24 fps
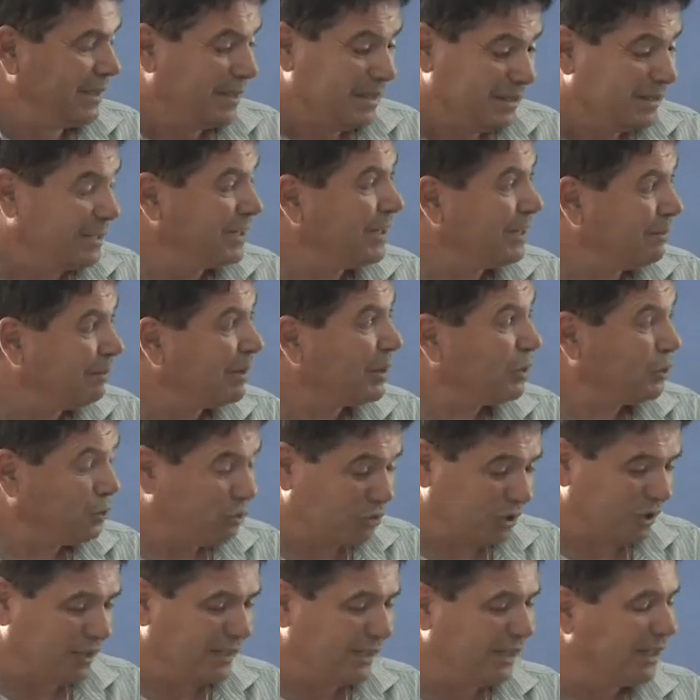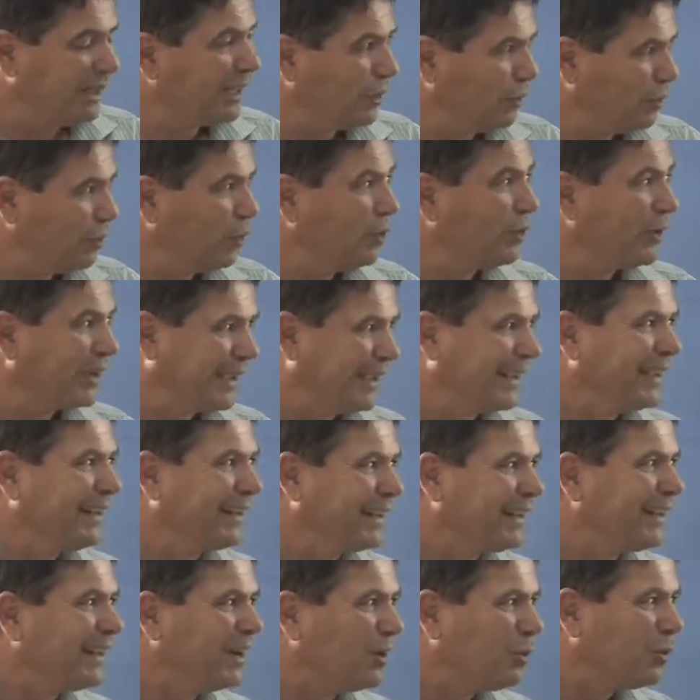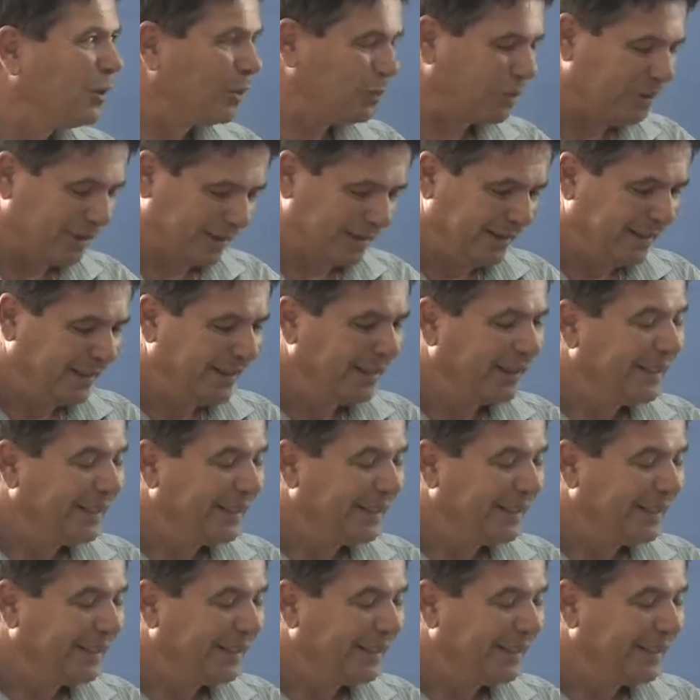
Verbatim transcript: Sin embargo, si tienes el hurón, que eran las guaguas,